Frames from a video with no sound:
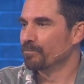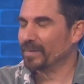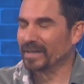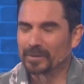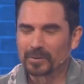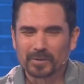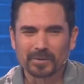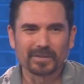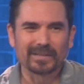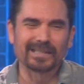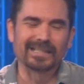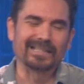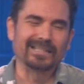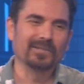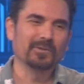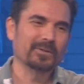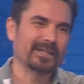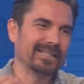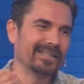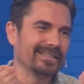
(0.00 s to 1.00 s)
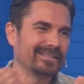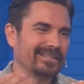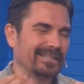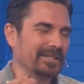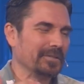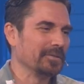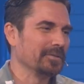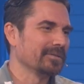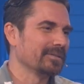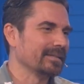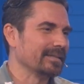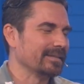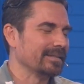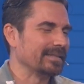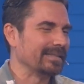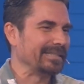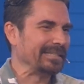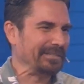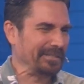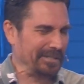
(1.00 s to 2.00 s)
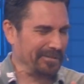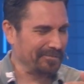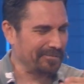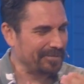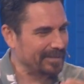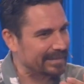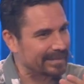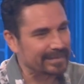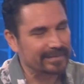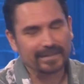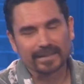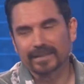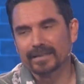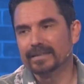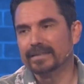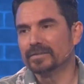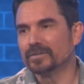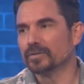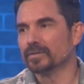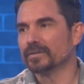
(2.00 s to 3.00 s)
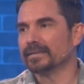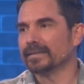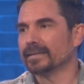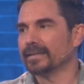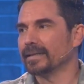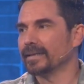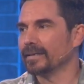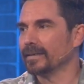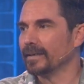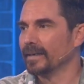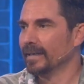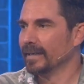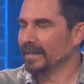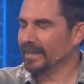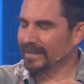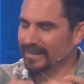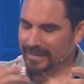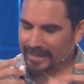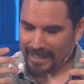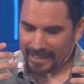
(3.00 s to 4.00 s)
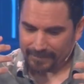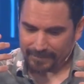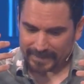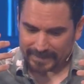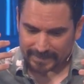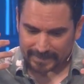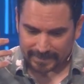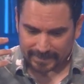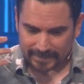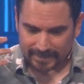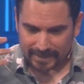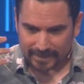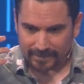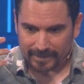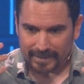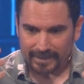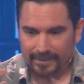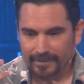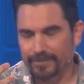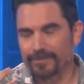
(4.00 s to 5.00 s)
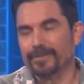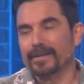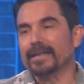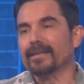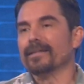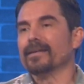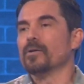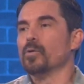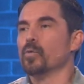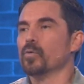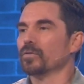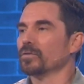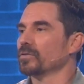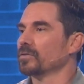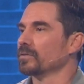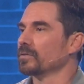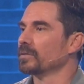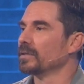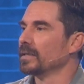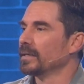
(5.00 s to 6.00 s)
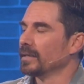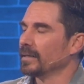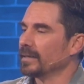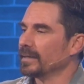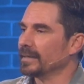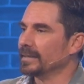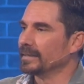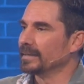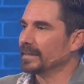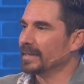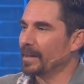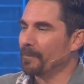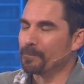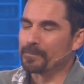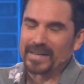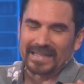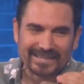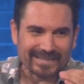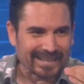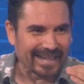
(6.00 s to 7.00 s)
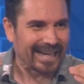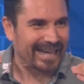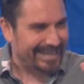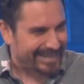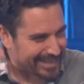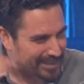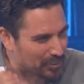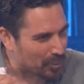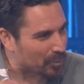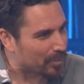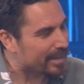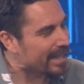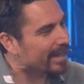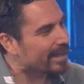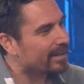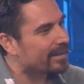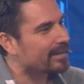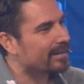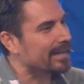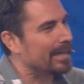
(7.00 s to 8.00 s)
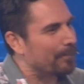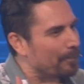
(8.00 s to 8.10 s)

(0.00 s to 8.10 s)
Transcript: Pero eh, lo que les quiero eh, e-, enfatizar en esto es de que eh, a veces la fe de uno eh, empieza a titubear,